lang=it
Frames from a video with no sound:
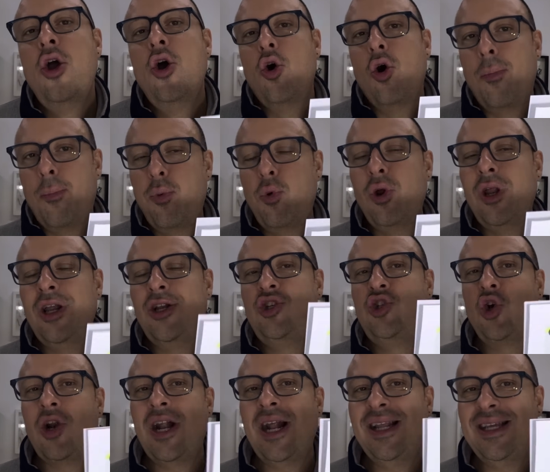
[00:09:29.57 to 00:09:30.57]
oppure
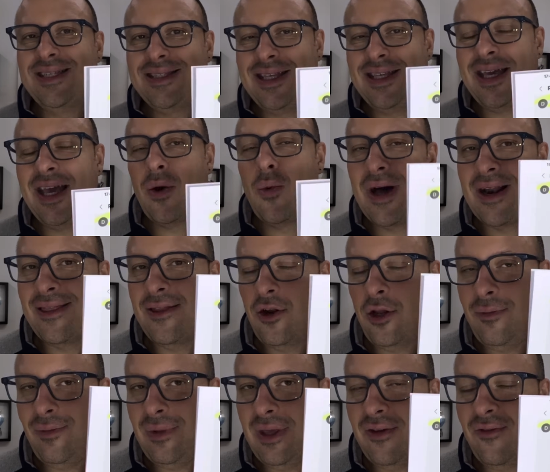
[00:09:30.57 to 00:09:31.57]
giornalisti che guardano
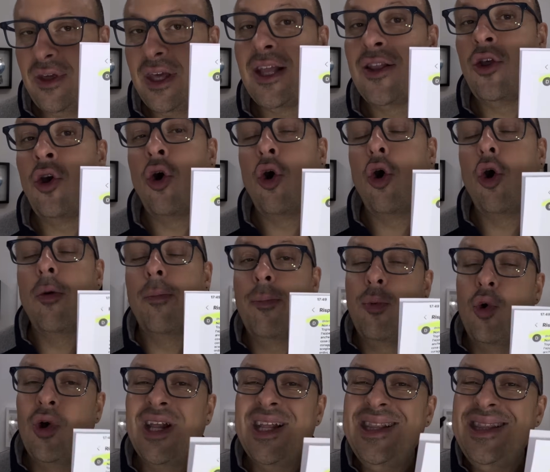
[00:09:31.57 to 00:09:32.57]
i miei video,
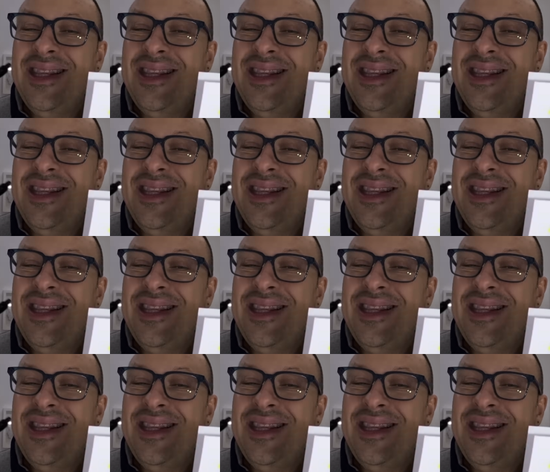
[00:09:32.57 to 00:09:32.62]
oppure